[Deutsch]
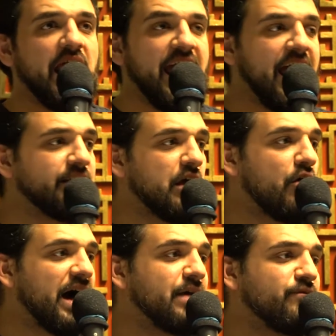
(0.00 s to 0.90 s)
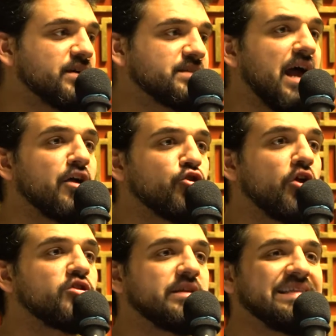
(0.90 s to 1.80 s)
er hätte auch einfach sagen
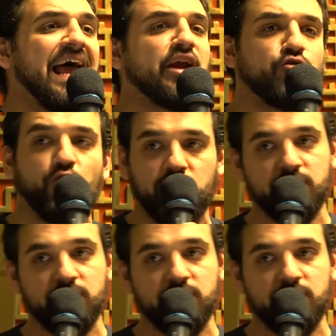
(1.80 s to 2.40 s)
können, Nahnu.